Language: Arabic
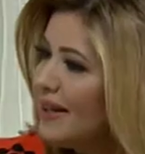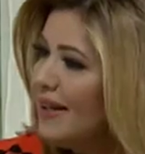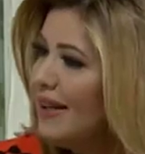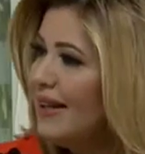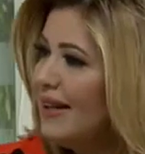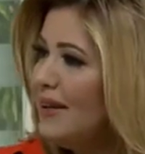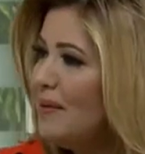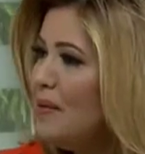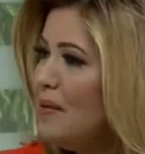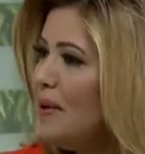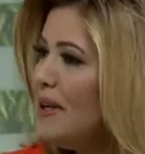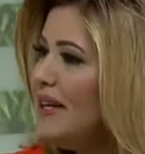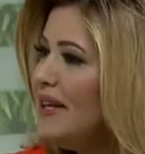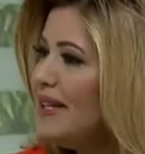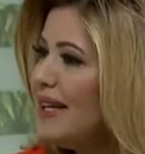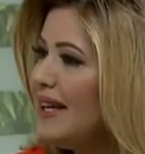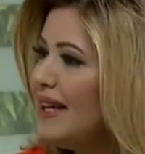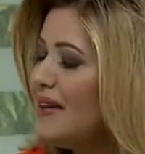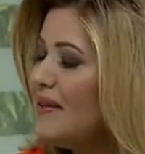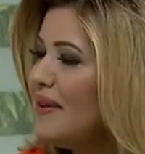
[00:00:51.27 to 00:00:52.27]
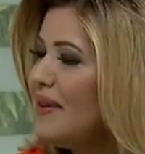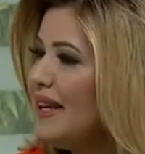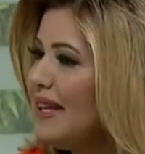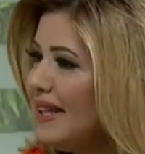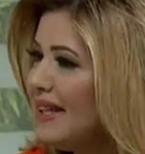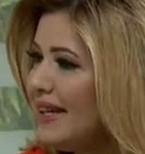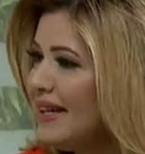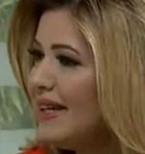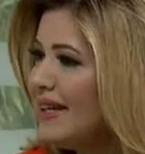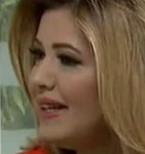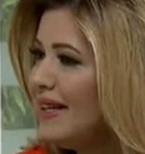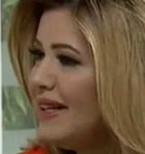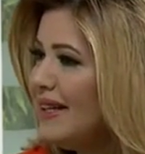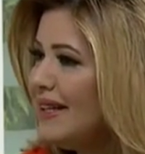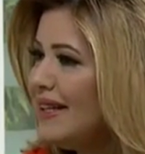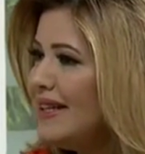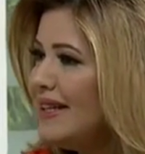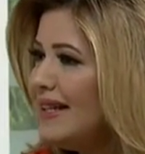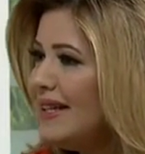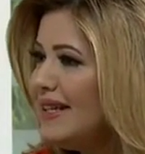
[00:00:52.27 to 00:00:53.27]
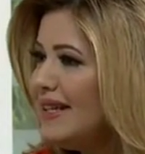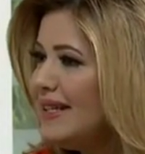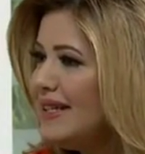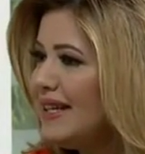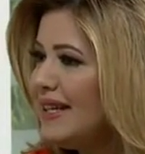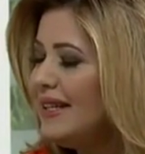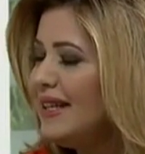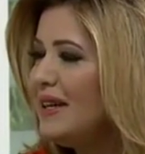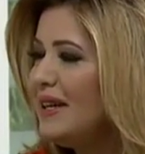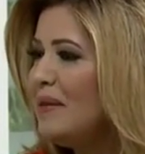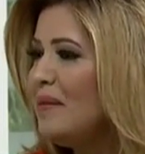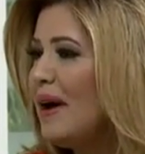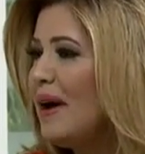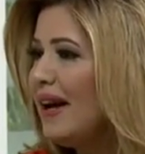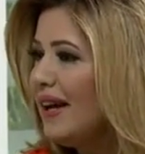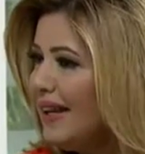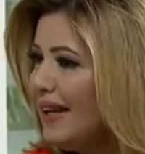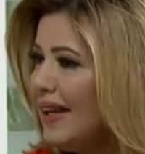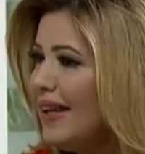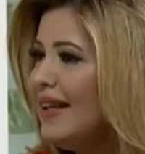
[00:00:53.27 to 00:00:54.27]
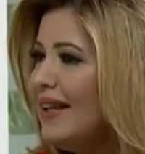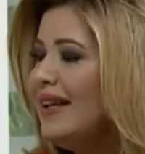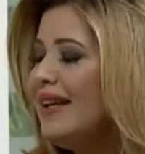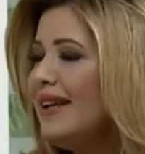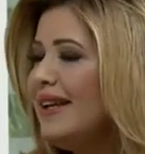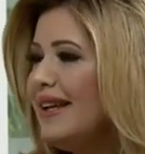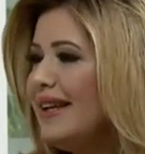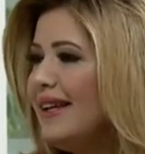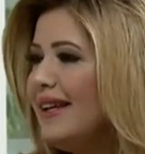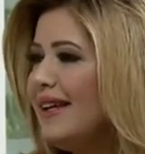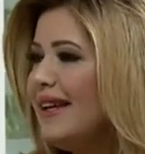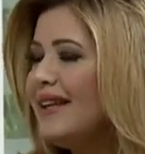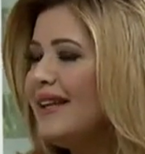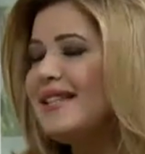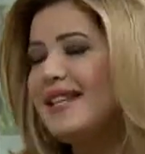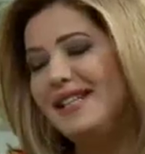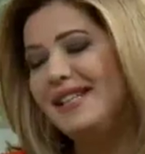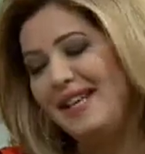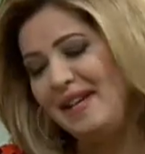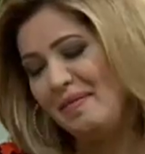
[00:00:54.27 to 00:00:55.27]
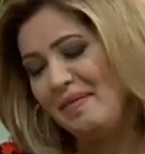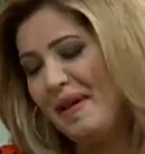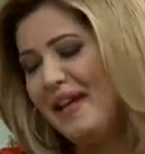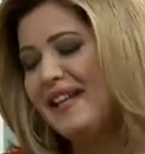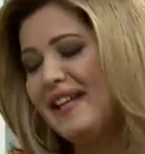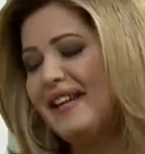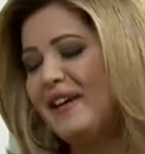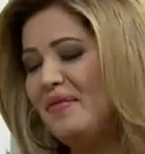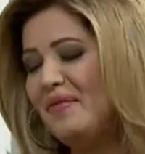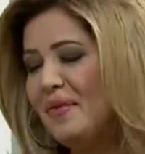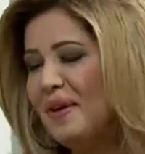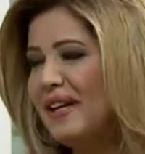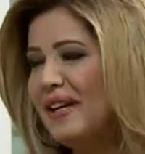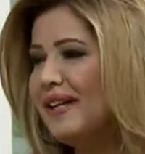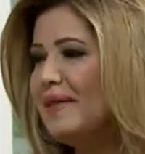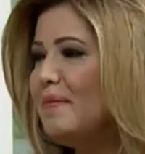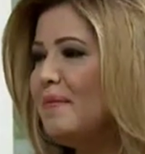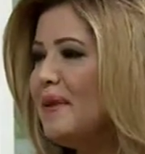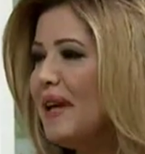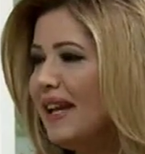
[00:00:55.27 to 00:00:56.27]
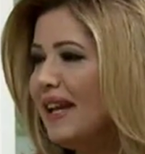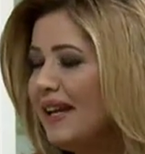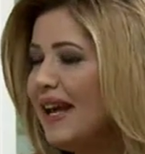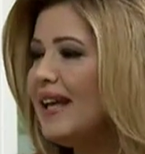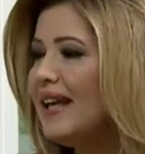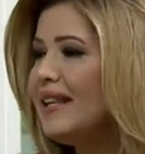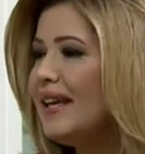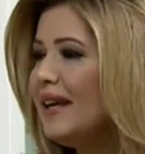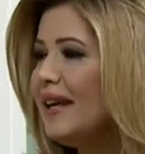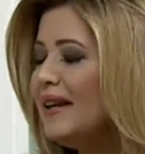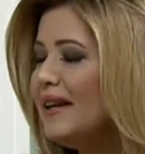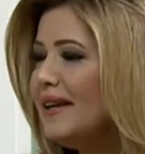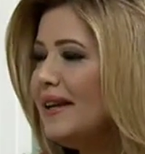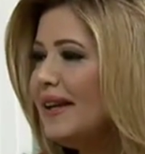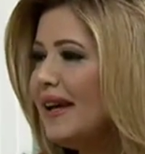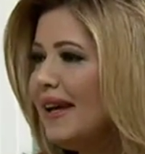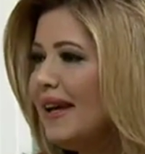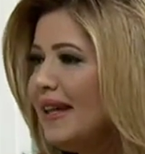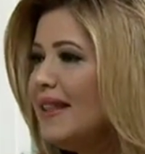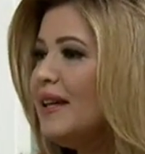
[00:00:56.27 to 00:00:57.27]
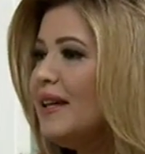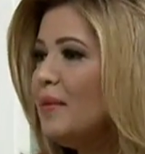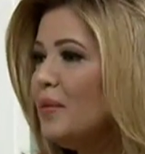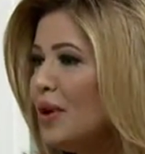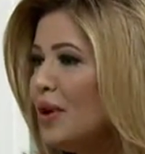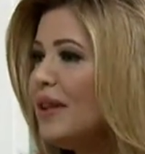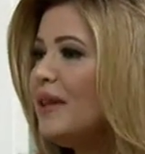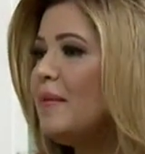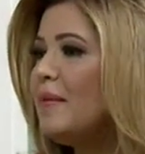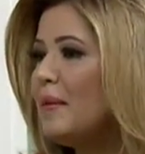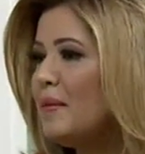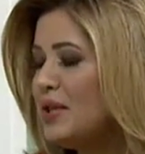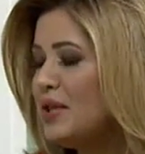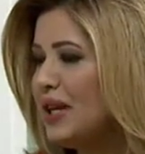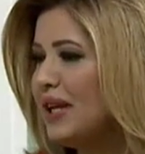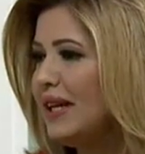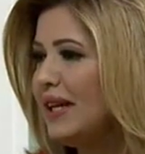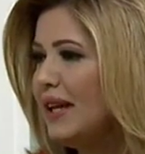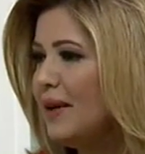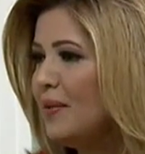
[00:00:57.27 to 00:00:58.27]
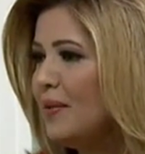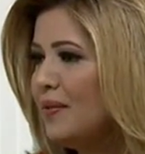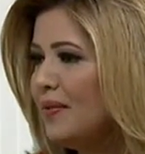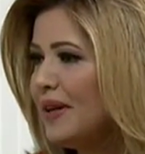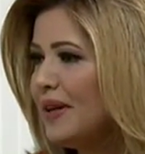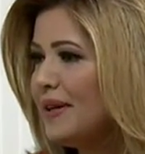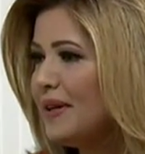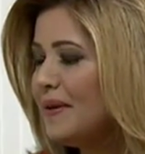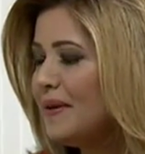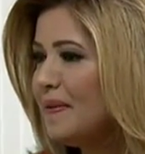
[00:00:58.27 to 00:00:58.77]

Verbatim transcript: يعني ممكن نتعرف أكثر سيدة ريما على سيدة إيمان عفوا عن هذا هذه المنظمة بشكل أوفر